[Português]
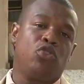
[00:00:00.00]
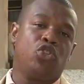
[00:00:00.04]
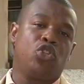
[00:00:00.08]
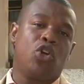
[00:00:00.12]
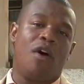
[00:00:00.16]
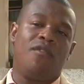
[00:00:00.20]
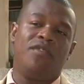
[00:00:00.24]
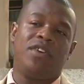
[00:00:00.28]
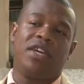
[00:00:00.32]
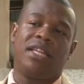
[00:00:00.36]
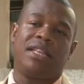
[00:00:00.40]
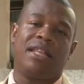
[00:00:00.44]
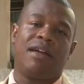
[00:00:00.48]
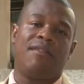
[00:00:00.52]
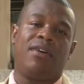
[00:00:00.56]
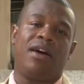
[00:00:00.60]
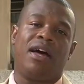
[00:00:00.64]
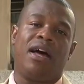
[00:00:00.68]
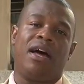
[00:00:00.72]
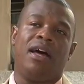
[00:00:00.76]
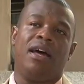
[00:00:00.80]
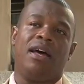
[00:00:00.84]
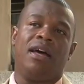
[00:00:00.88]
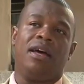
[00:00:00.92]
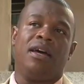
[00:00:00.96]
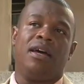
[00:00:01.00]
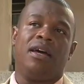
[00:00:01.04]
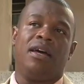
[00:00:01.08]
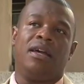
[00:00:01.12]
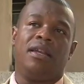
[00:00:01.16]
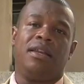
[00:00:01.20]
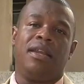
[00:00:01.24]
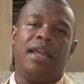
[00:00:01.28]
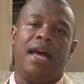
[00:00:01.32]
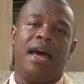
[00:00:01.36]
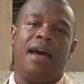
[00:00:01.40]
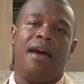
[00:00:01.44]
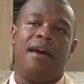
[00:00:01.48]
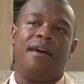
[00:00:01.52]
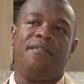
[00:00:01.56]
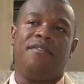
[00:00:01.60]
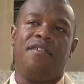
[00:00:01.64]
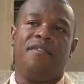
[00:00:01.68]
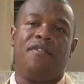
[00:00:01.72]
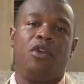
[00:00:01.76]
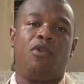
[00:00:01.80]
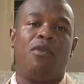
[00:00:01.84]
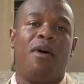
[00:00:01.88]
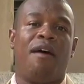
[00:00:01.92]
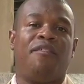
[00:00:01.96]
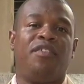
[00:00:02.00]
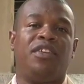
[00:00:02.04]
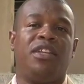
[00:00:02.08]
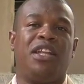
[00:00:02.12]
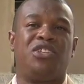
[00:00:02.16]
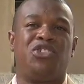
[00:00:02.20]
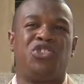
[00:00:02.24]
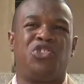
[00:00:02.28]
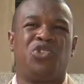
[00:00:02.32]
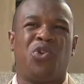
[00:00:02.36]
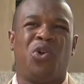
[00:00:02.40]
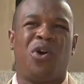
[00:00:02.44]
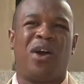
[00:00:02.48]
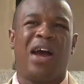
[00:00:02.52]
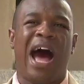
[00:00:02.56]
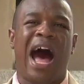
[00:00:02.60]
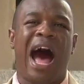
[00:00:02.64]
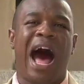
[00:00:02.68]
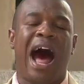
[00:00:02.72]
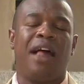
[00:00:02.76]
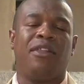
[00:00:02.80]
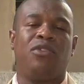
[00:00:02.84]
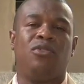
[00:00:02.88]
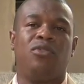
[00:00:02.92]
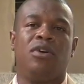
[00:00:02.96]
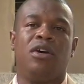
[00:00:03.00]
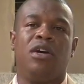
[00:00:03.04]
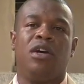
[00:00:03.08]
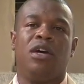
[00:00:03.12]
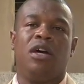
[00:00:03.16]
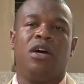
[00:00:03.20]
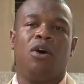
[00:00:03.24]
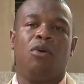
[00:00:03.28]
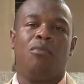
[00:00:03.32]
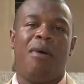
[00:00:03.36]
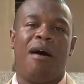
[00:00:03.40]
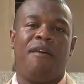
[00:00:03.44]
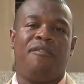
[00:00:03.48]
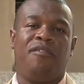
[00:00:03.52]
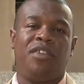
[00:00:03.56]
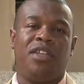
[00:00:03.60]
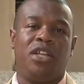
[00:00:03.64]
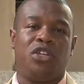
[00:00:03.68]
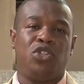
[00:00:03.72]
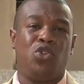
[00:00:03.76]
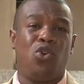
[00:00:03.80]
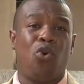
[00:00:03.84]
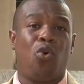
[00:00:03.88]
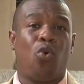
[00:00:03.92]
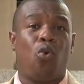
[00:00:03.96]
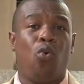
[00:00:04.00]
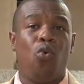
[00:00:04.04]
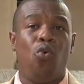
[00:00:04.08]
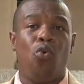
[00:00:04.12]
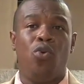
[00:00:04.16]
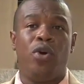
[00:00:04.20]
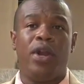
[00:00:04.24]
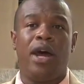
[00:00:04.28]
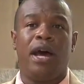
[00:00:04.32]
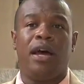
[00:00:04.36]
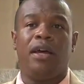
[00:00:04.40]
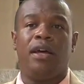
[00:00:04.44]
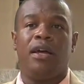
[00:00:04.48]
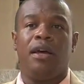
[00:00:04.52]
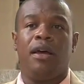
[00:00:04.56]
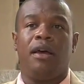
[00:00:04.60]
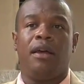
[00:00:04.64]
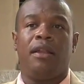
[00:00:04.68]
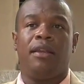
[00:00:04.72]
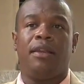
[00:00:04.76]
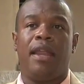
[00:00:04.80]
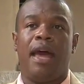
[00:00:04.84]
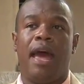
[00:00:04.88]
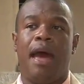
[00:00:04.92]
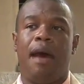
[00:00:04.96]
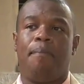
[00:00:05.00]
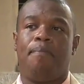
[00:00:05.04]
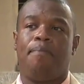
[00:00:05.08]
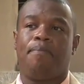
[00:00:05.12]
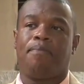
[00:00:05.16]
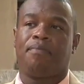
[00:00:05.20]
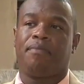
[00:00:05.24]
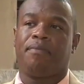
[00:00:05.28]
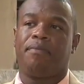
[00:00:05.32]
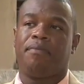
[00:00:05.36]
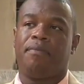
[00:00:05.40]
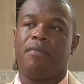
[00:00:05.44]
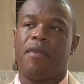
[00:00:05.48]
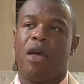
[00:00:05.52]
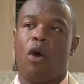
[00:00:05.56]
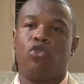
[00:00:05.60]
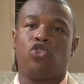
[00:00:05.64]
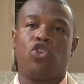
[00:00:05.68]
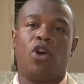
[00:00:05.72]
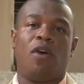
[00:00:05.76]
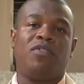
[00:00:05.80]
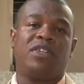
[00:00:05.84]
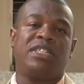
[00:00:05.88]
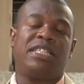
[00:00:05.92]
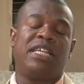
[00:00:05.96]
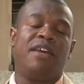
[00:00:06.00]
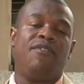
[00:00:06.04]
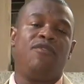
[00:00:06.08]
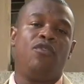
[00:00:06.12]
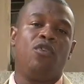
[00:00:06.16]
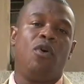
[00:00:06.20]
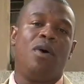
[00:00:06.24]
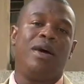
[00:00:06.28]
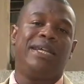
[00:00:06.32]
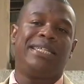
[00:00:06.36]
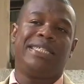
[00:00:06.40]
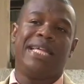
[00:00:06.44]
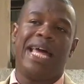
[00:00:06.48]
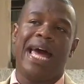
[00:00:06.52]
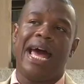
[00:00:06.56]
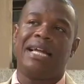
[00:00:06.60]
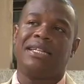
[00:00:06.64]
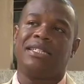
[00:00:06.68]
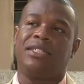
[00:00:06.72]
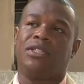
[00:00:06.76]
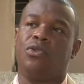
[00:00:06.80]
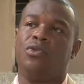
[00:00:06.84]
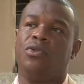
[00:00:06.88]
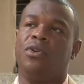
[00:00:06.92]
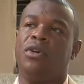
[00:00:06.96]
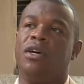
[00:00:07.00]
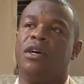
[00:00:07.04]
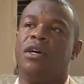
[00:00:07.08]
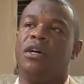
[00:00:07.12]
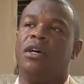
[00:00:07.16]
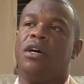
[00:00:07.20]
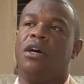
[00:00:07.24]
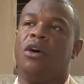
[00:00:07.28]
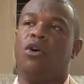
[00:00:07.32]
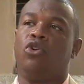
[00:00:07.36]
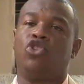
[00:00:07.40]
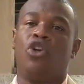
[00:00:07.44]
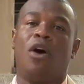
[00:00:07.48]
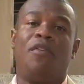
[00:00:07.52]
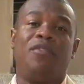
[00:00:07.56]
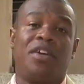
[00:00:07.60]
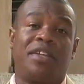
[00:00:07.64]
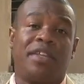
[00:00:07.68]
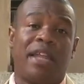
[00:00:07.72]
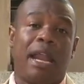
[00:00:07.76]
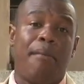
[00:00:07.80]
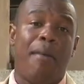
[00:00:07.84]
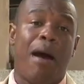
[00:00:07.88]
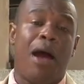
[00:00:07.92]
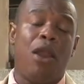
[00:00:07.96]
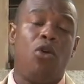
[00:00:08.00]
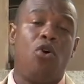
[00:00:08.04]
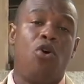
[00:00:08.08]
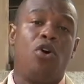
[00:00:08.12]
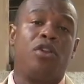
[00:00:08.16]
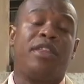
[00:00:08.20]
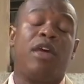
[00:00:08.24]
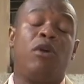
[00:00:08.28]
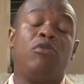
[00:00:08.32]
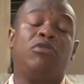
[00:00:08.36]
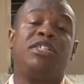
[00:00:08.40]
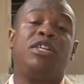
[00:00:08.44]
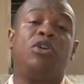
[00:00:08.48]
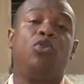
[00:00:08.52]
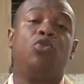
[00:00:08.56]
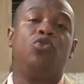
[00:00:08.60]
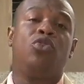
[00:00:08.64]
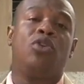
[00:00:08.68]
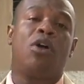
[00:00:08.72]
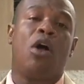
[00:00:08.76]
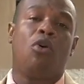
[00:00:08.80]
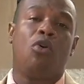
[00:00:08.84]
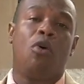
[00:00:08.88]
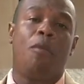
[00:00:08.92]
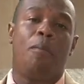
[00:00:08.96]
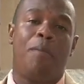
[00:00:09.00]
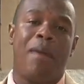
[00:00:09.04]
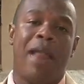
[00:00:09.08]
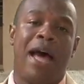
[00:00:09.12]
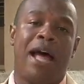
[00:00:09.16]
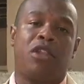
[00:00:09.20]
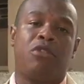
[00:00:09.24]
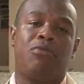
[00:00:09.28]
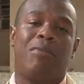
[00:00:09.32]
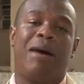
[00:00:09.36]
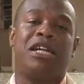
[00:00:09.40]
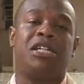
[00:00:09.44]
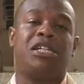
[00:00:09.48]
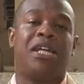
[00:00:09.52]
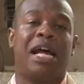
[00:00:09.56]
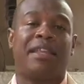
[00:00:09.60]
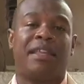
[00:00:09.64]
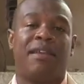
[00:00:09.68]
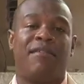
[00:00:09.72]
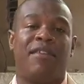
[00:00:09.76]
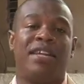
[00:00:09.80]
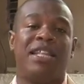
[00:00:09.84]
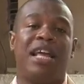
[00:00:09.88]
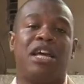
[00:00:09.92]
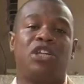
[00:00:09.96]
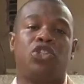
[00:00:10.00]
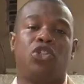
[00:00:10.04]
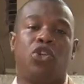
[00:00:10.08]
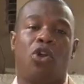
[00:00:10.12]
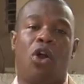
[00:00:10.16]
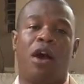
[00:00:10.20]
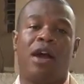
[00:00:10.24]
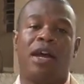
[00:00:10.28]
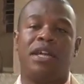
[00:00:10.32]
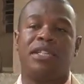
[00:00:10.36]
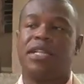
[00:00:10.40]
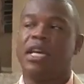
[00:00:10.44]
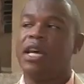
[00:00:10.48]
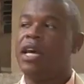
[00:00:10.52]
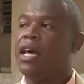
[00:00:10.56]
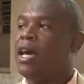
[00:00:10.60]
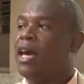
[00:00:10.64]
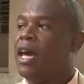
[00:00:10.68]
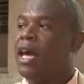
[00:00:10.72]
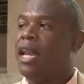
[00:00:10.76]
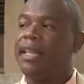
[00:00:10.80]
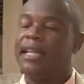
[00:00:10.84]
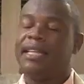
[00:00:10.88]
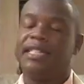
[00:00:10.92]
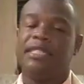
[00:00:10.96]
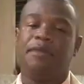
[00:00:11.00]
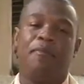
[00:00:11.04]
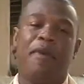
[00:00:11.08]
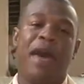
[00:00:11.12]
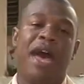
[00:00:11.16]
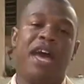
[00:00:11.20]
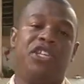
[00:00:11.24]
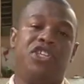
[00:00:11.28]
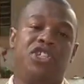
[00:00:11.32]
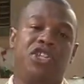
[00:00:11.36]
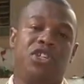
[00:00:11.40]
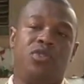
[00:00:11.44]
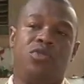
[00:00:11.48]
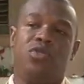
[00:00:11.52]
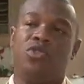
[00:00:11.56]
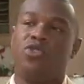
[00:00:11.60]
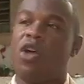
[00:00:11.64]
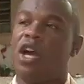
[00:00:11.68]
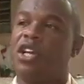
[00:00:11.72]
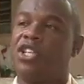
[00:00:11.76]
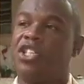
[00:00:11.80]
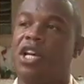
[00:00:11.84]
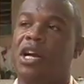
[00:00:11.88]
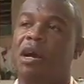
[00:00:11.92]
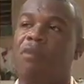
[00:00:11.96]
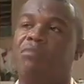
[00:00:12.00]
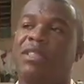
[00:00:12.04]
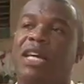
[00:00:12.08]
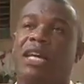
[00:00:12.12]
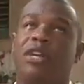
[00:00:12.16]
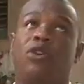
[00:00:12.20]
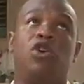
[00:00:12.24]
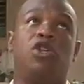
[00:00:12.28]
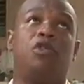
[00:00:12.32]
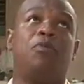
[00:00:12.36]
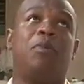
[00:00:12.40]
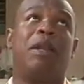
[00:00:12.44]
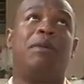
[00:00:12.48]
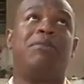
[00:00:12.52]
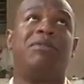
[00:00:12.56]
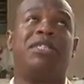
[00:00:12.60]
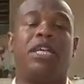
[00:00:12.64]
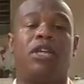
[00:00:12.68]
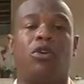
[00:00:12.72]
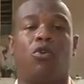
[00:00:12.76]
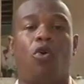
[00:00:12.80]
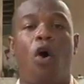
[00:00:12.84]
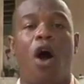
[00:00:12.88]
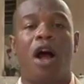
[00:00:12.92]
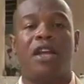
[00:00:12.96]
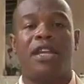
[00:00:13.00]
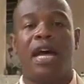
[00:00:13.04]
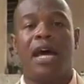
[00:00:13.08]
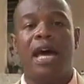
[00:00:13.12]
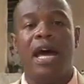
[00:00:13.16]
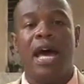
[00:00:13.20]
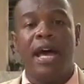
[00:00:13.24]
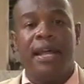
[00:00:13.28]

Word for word: é um jovem que estava né, vivendo uma vida de drogado, uma vida de loucura, né? É um jovem que serviu ao exército, é um jovem que trabalhou, tem um segundo lugar completo, mas através das drogas ele tem se perdido. E nós chegamos aqui hoje pela misericórdia.